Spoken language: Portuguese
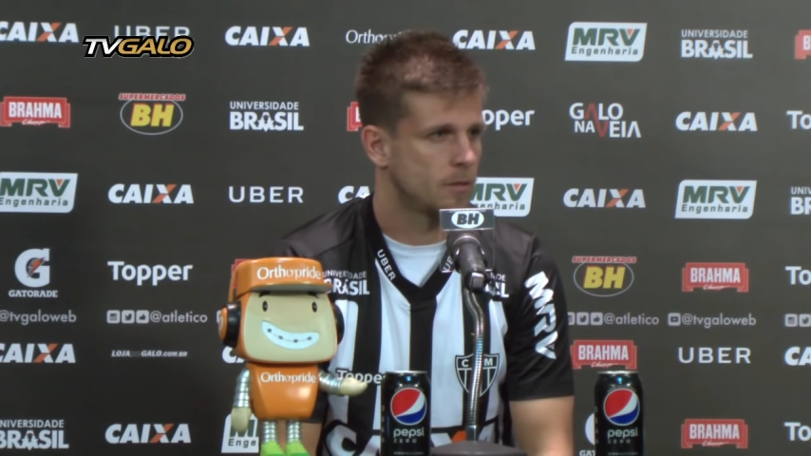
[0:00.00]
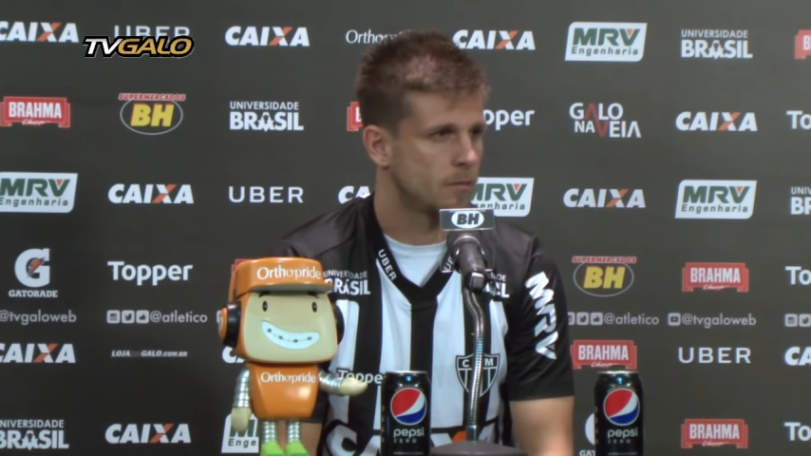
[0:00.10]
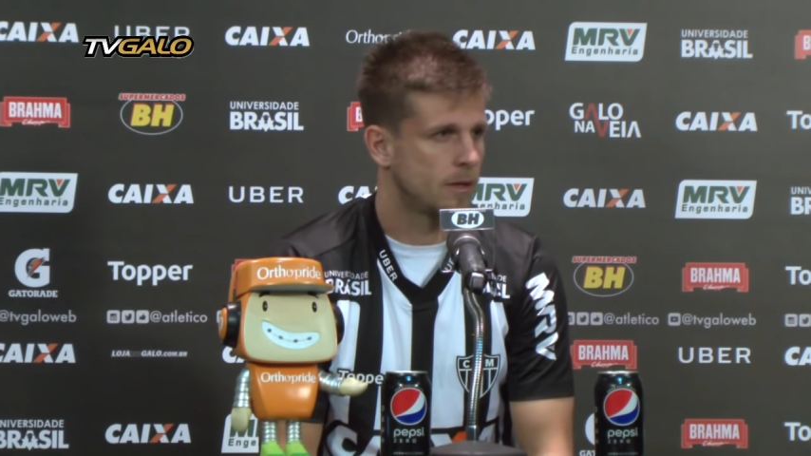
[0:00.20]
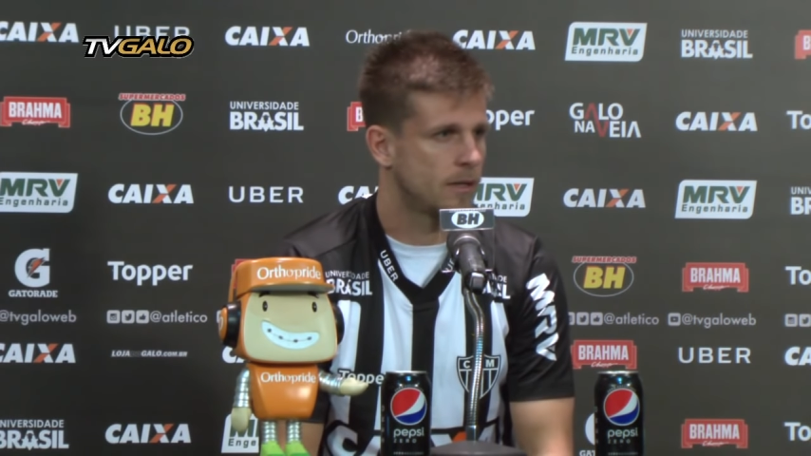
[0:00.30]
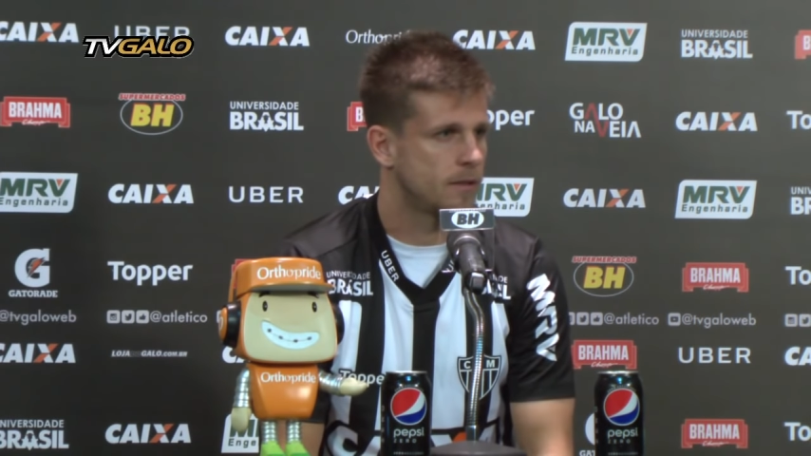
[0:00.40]

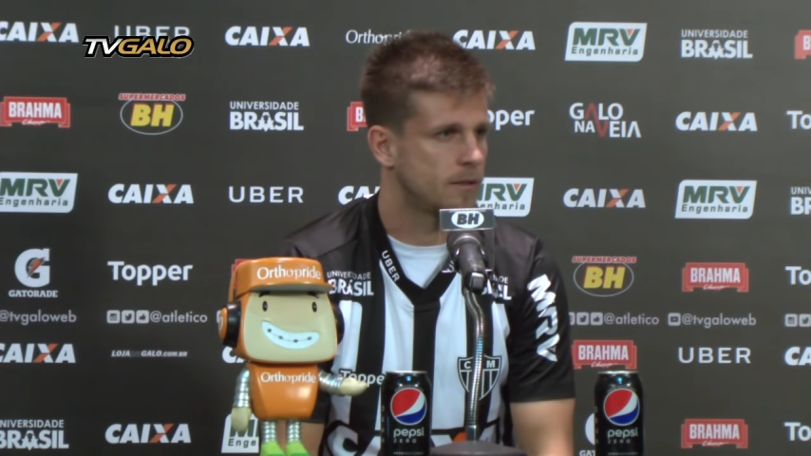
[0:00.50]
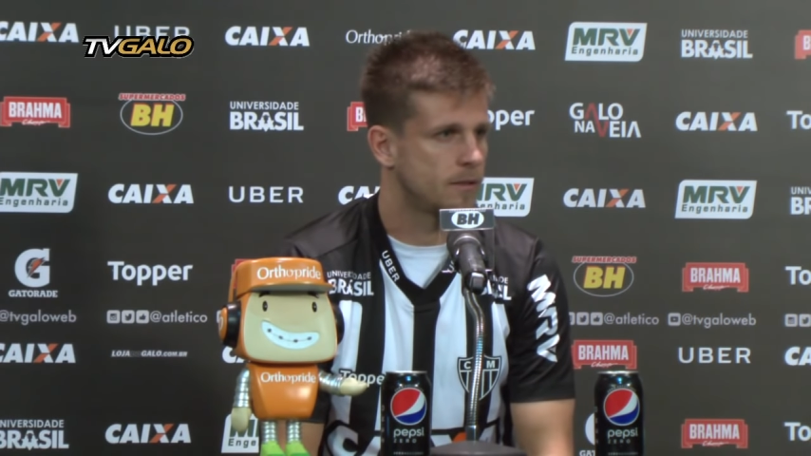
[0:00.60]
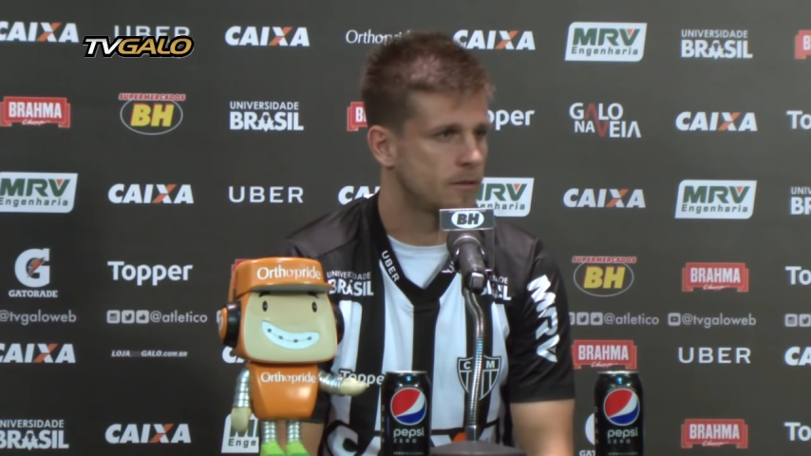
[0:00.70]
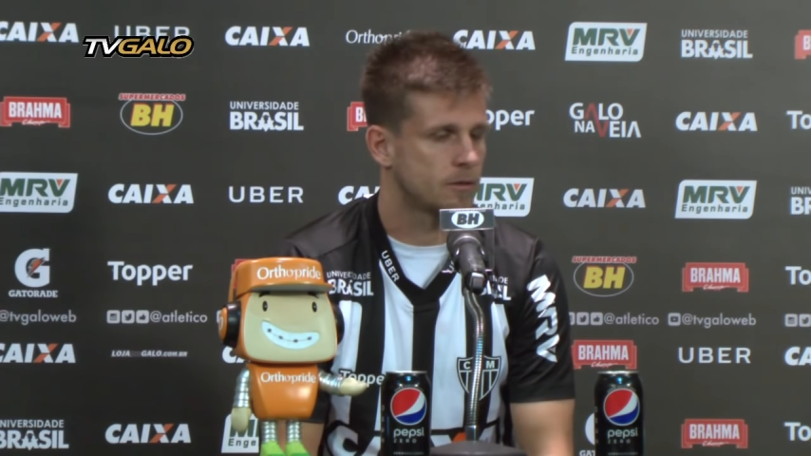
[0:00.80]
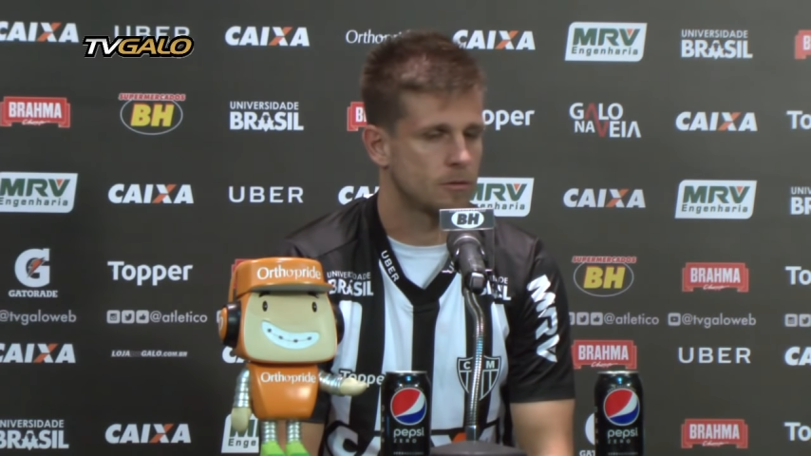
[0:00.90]

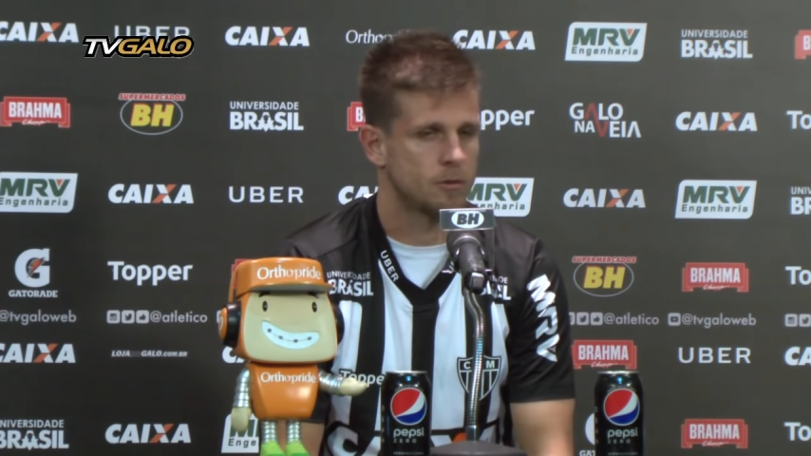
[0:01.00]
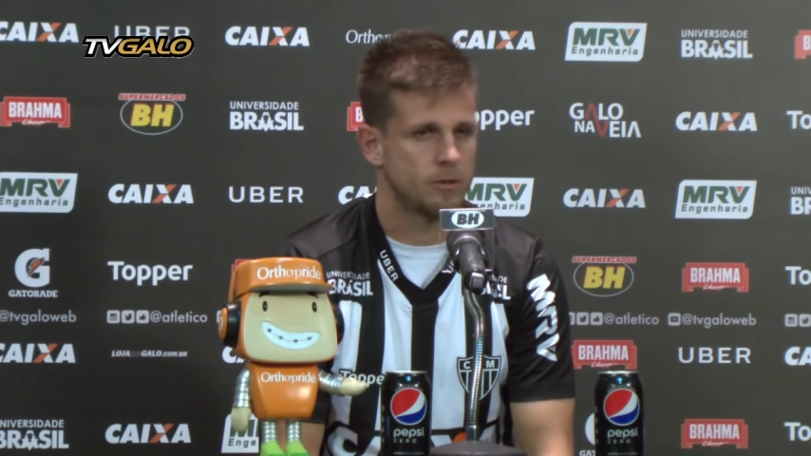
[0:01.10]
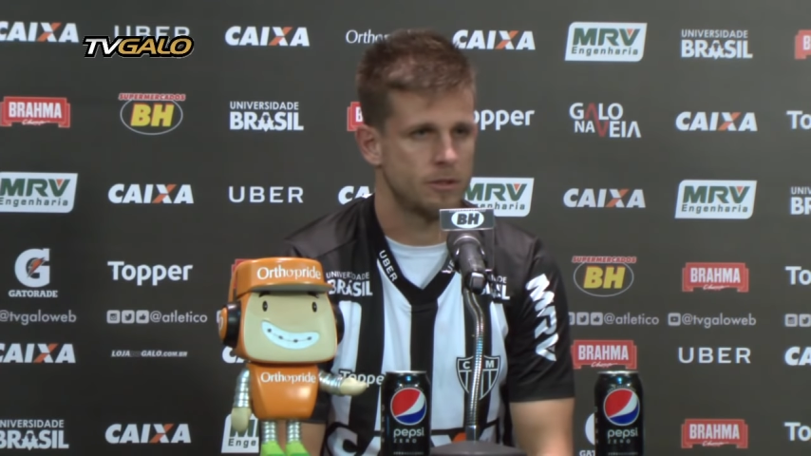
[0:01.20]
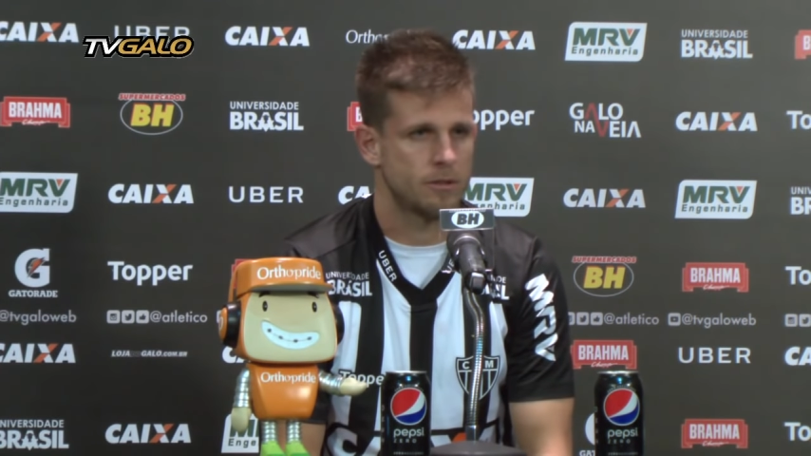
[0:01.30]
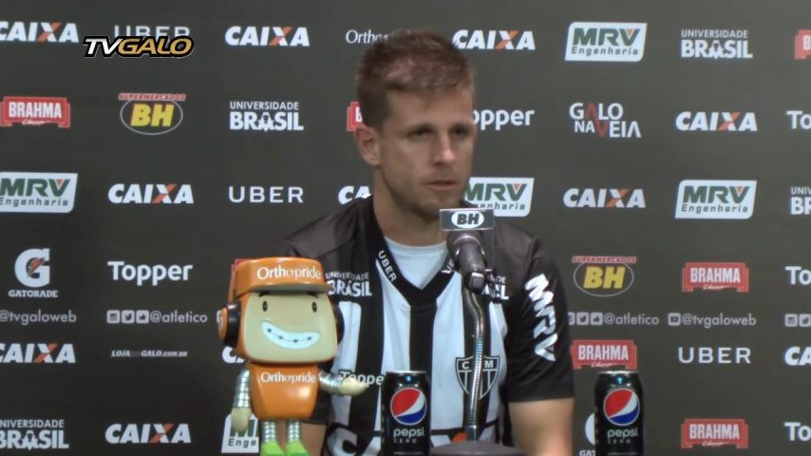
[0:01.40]
Mas, como eu
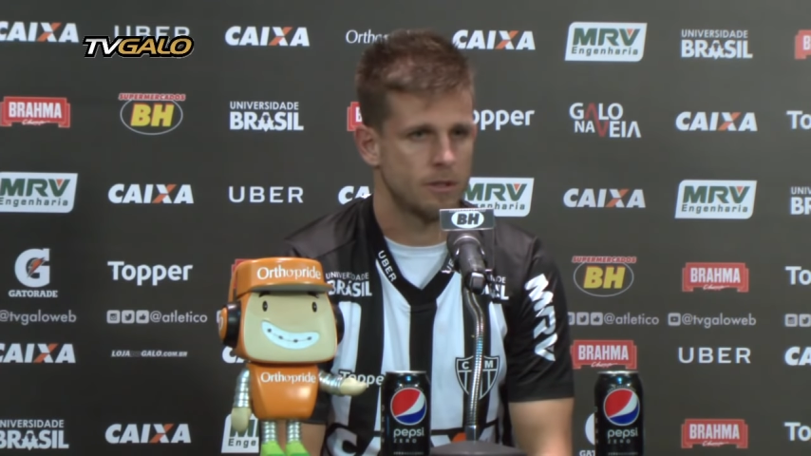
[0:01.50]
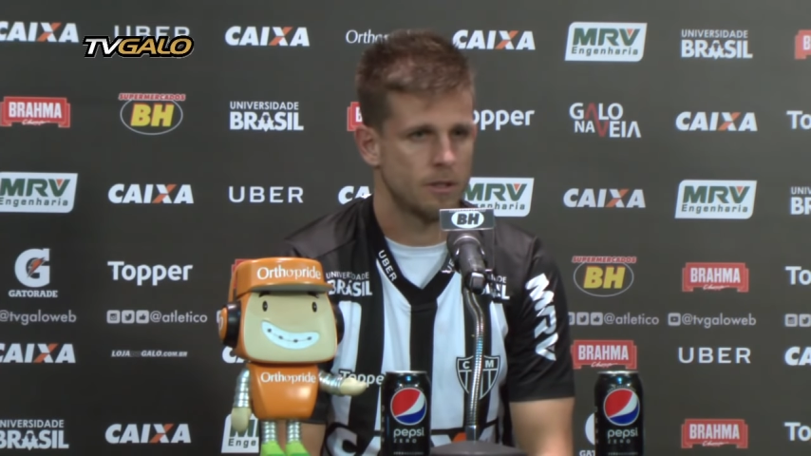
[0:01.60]
disse